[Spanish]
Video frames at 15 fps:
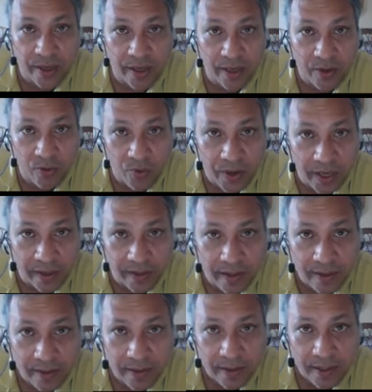
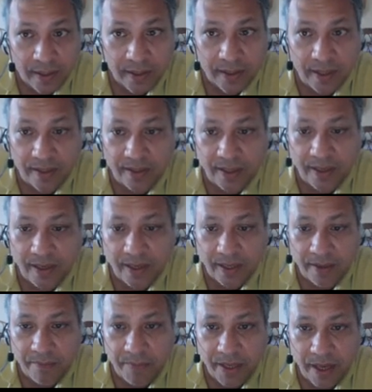Recuerda que tienes
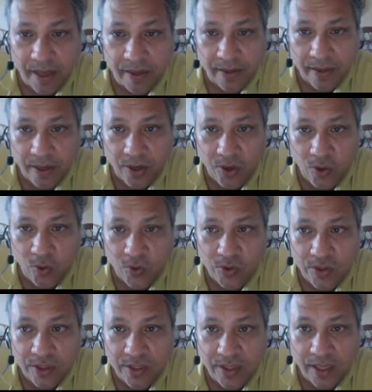que enviar
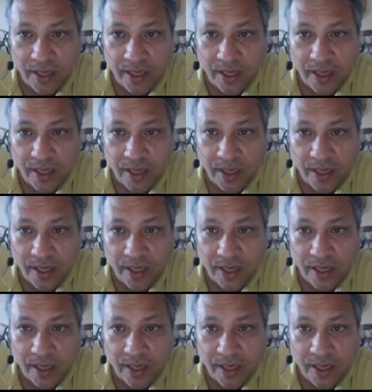los